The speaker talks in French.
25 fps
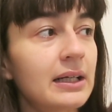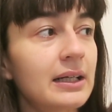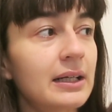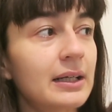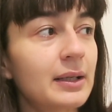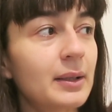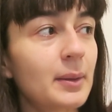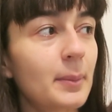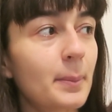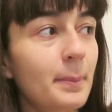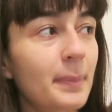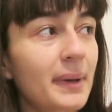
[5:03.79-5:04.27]
Euh,
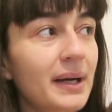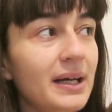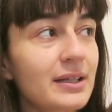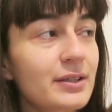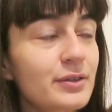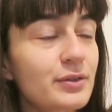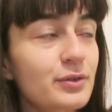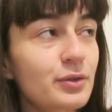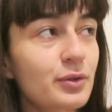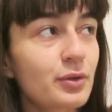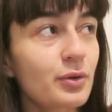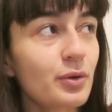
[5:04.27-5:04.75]

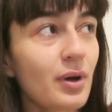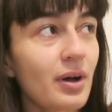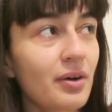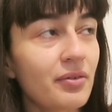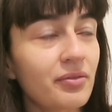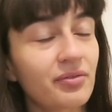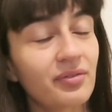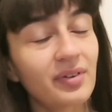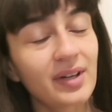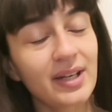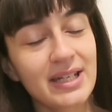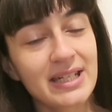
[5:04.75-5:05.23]
parce que
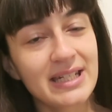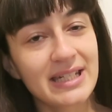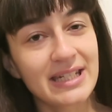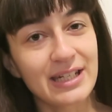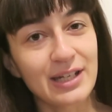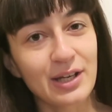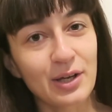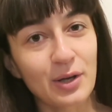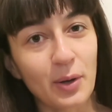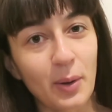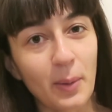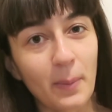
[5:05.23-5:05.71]
en fait
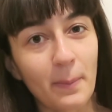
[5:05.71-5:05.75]
j'ai